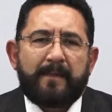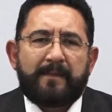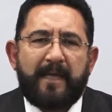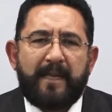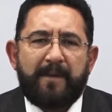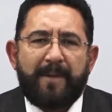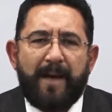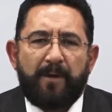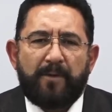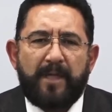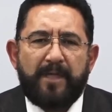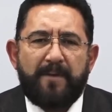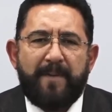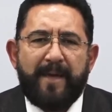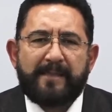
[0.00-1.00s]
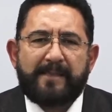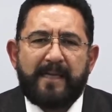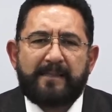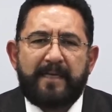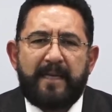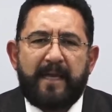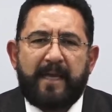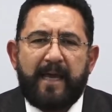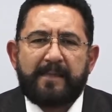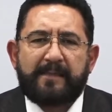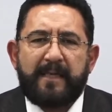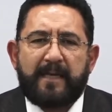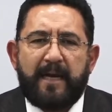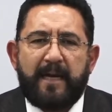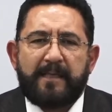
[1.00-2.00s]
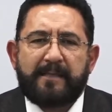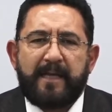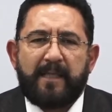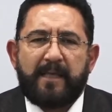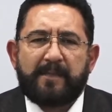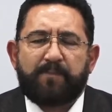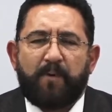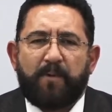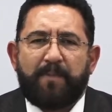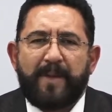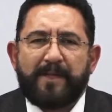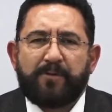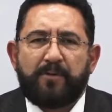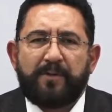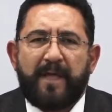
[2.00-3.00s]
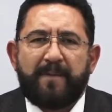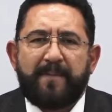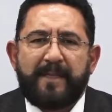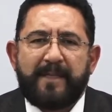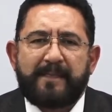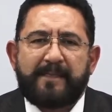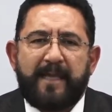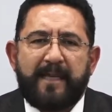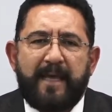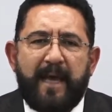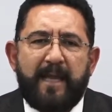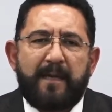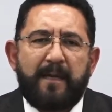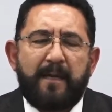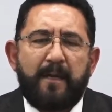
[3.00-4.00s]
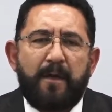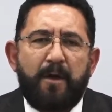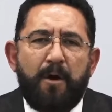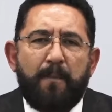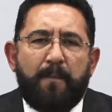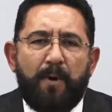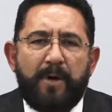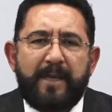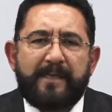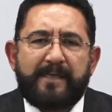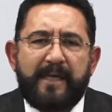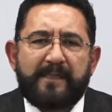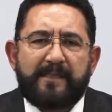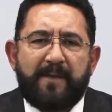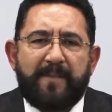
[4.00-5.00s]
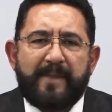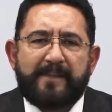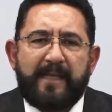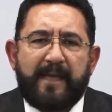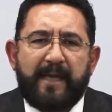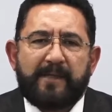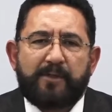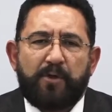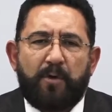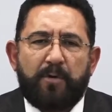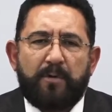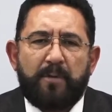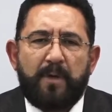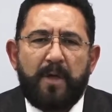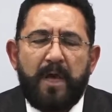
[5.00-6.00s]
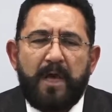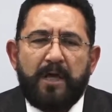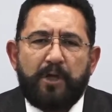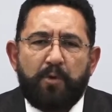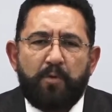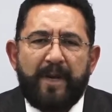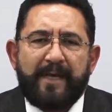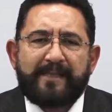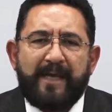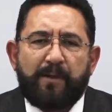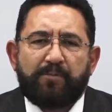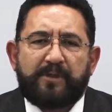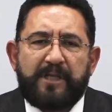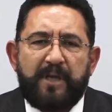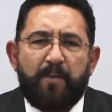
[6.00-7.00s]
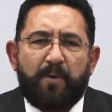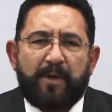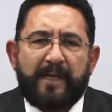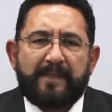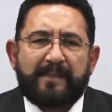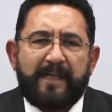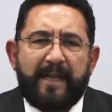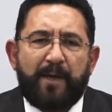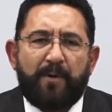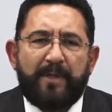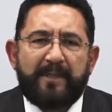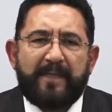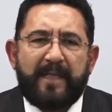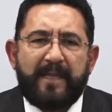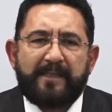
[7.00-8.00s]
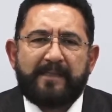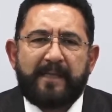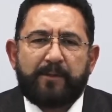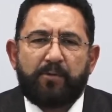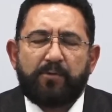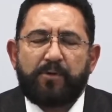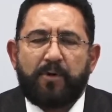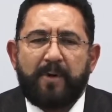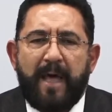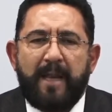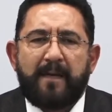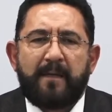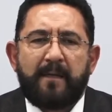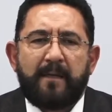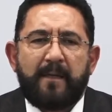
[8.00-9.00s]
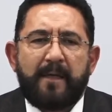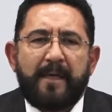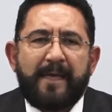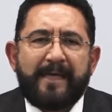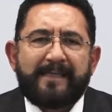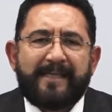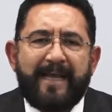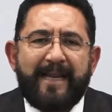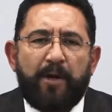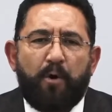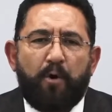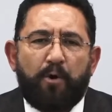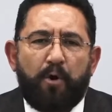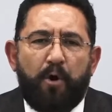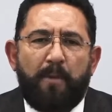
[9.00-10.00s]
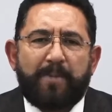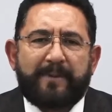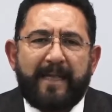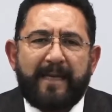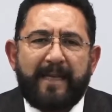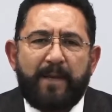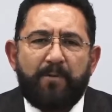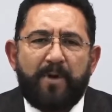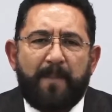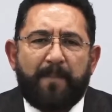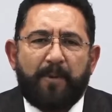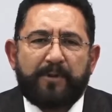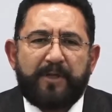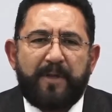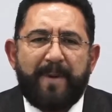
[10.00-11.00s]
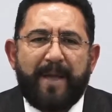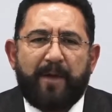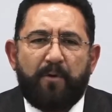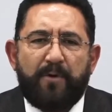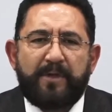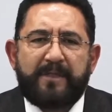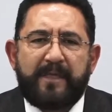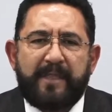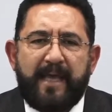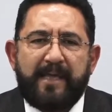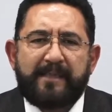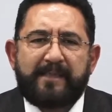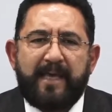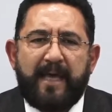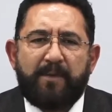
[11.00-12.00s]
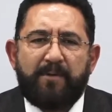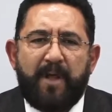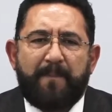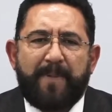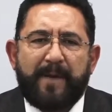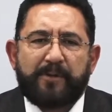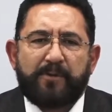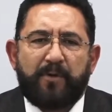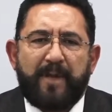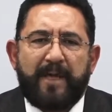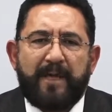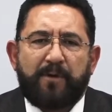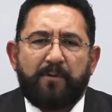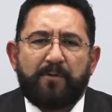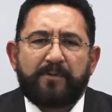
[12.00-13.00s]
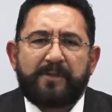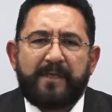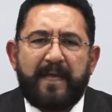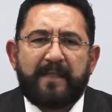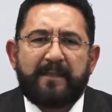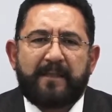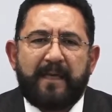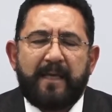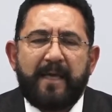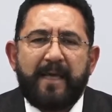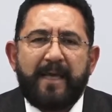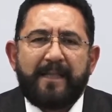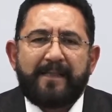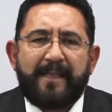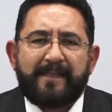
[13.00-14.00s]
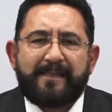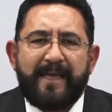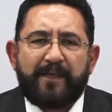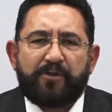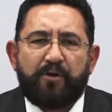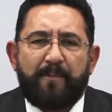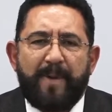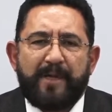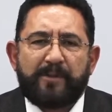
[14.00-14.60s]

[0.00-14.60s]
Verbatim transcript: Derivado de diversas diligencias realizadas por personal ministerial, policías de investigación y un exhaustivo rastreo interinstitucional, se logró obtener una posible coincidencia de una persona inconsciente de sexo